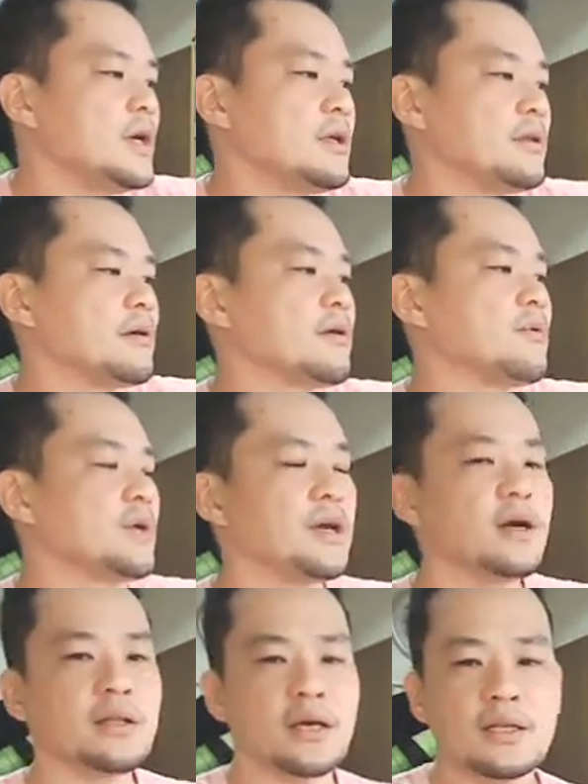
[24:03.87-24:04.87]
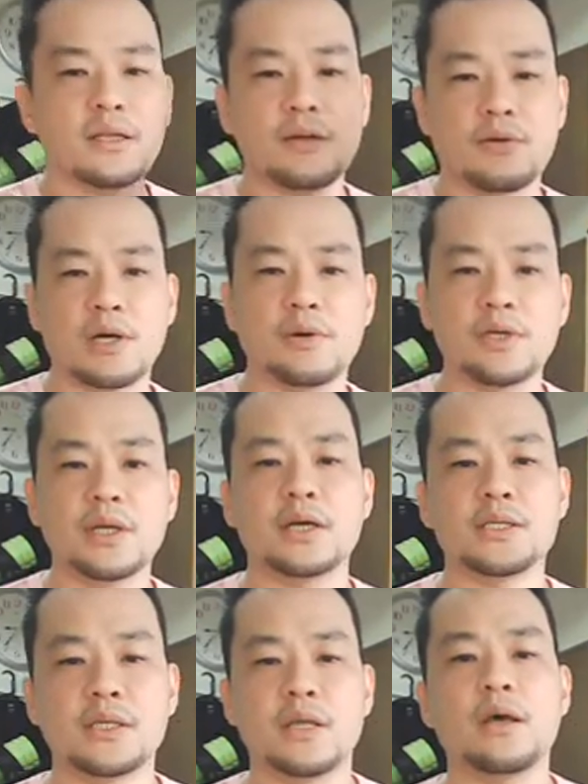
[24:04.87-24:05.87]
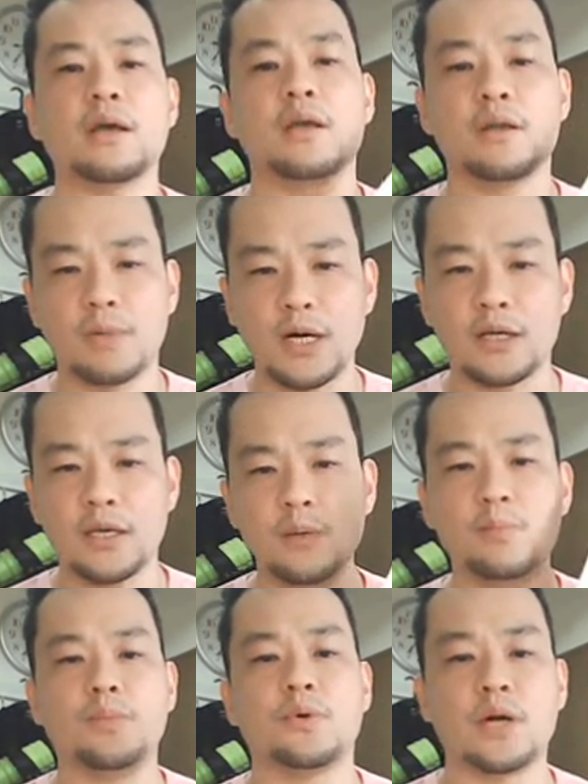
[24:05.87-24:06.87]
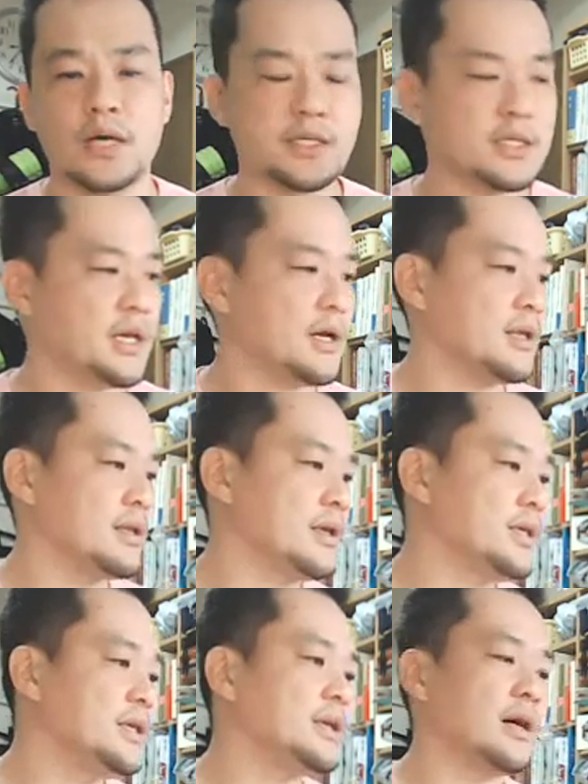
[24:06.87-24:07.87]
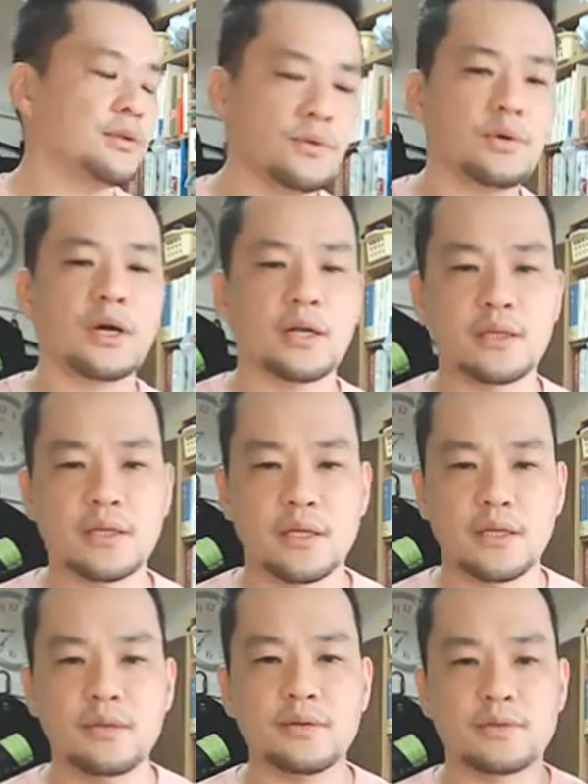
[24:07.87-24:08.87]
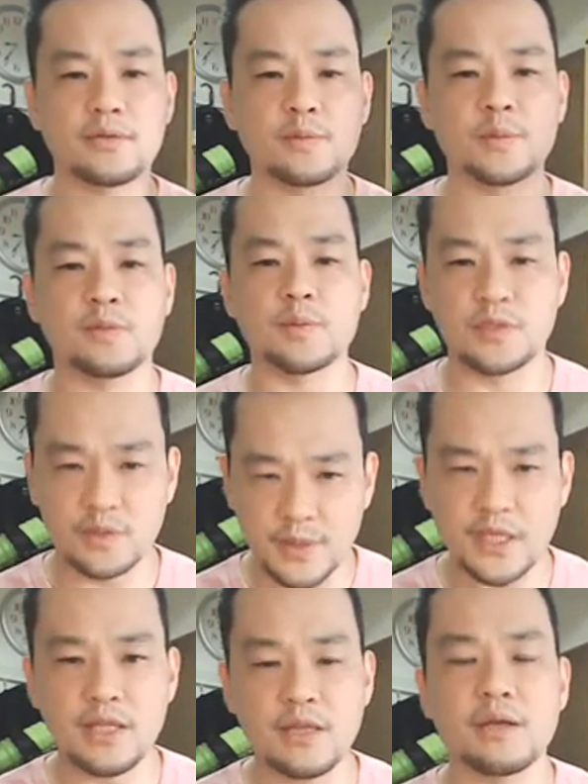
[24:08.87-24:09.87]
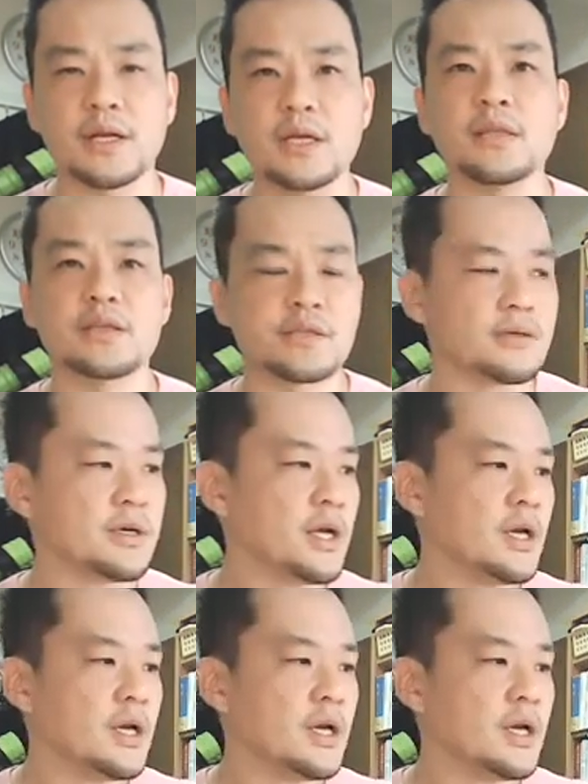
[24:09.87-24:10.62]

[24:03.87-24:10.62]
だからこれが何なのかを理解してなければ、憲法改正かいいかどうかなんて議論そもそもすべきではないんですよ。